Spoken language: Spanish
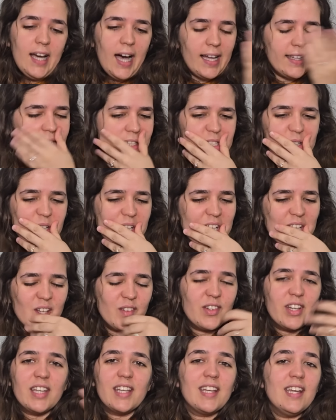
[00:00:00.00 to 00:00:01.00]
a no saber
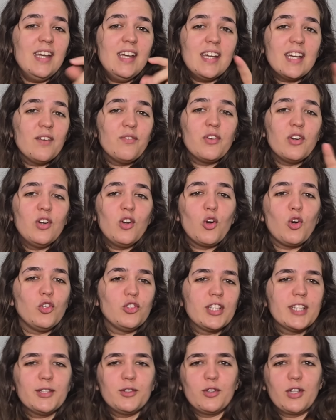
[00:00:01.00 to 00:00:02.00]
qué, qué, fueron los
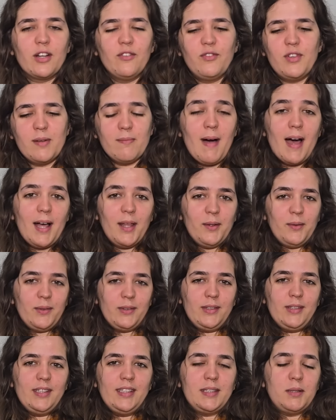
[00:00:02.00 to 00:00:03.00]
contratos que han firmado,
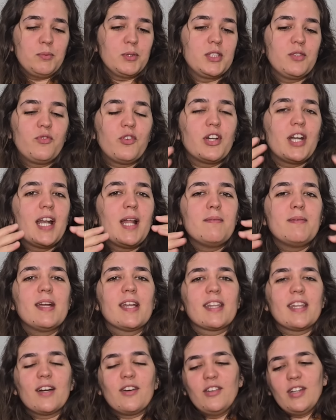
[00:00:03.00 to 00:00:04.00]
boludo. Tipo, se fueron a la
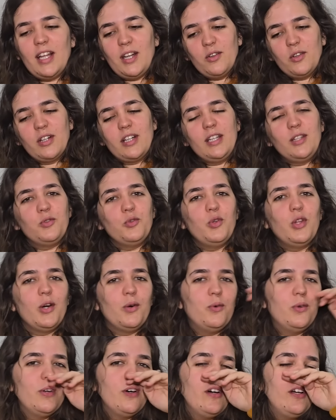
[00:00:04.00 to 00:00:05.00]
mierda con la longitud de
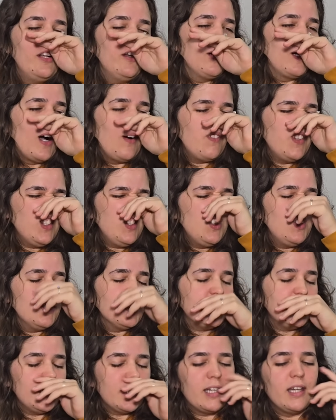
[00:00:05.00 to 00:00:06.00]
uno de los
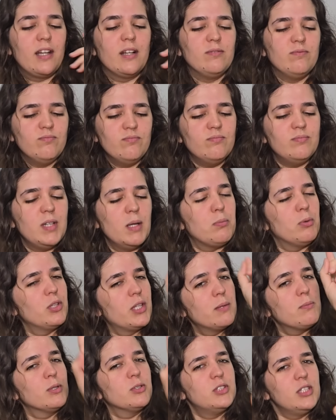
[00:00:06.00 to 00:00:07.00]
capítulos y dijeron, mm, le
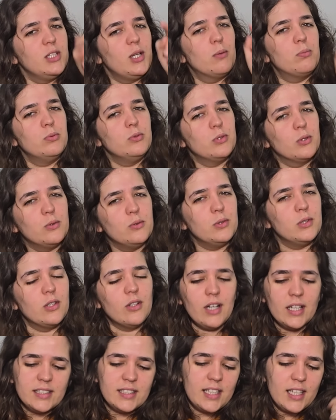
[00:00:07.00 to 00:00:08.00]
pondremos
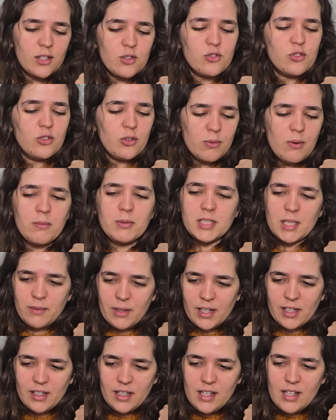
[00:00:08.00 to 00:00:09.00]
5.1. Así que nosotros vamos a
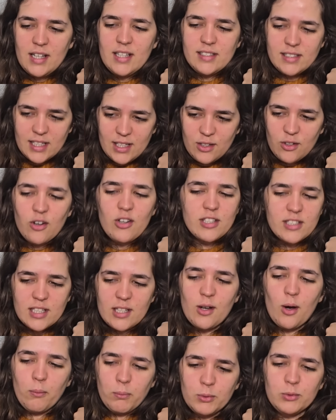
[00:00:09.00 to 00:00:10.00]
ver 5 y
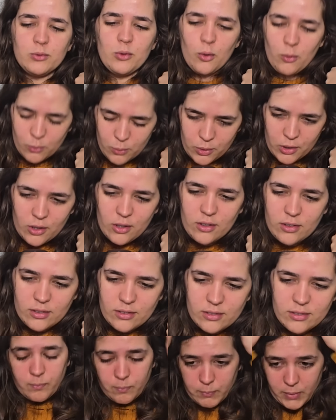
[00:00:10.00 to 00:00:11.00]
5.1.
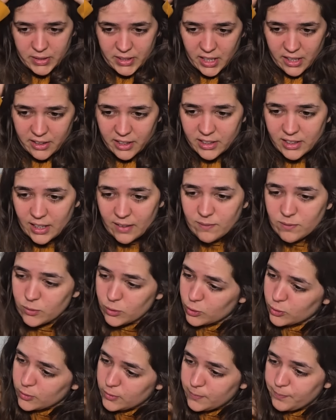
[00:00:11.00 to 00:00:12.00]
Me tardé
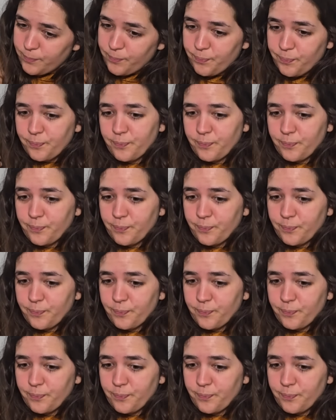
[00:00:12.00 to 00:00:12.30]
tanto